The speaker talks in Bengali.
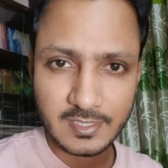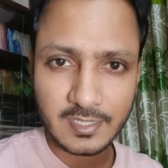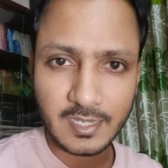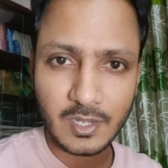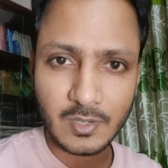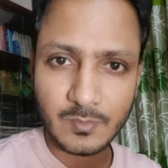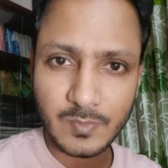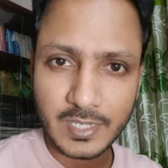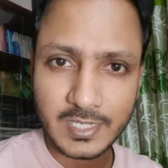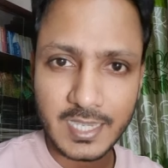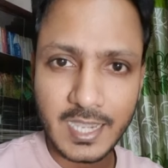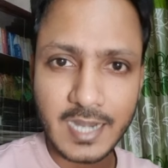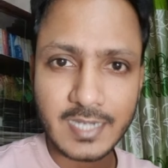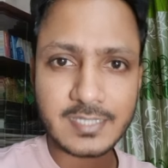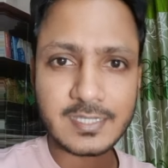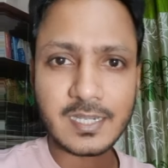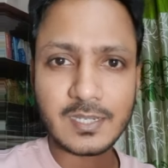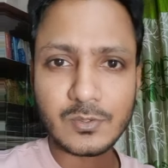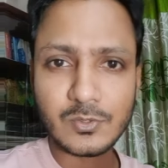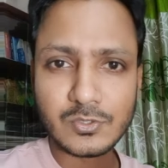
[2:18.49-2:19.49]
কারণ বাকি
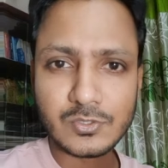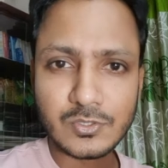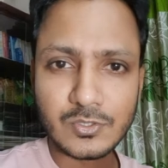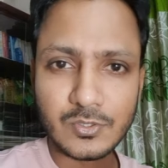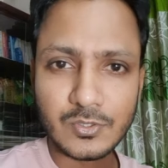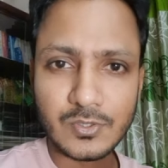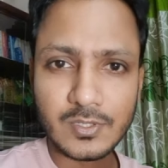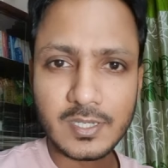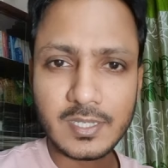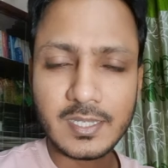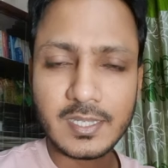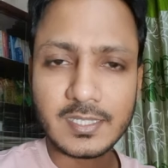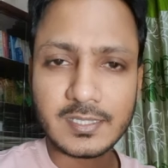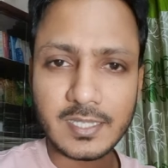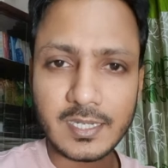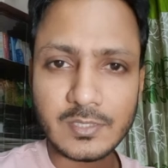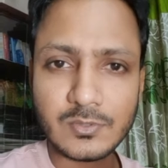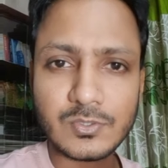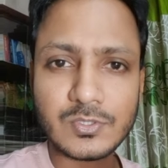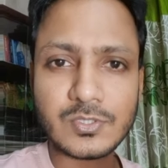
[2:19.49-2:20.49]
আটটা কর
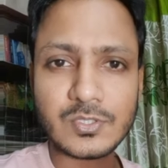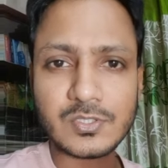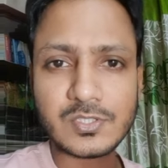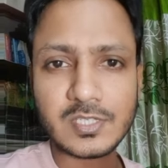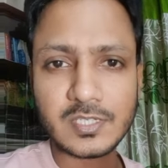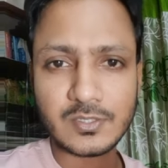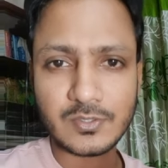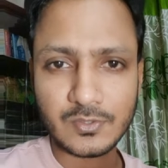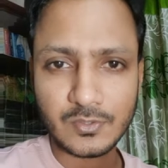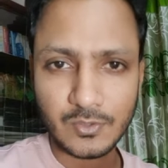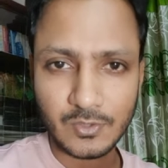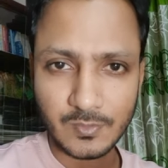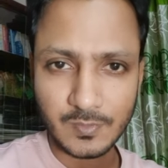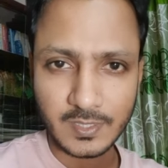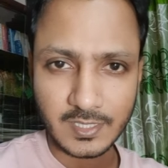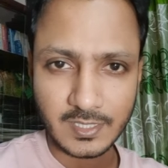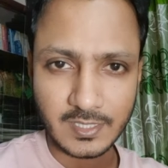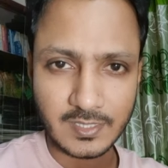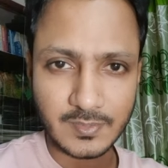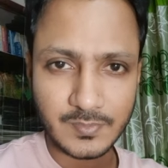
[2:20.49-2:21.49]
তাহলে দুইজন শিক্ষক করবে
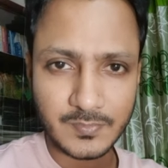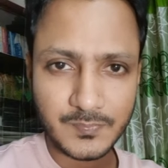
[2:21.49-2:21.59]
কি